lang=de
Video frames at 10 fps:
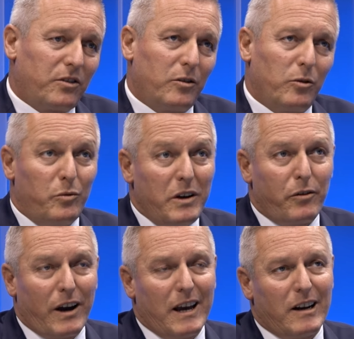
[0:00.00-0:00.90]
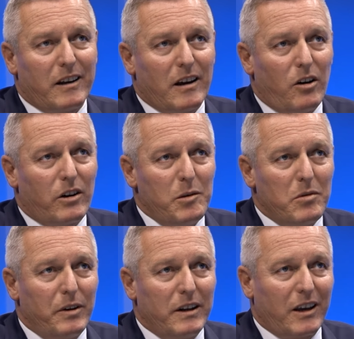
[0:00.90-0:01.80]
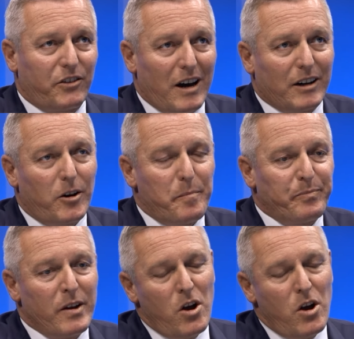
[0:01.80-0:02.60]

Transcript: ist das, was wir Freiheitliche auch immer wieder gesagt haben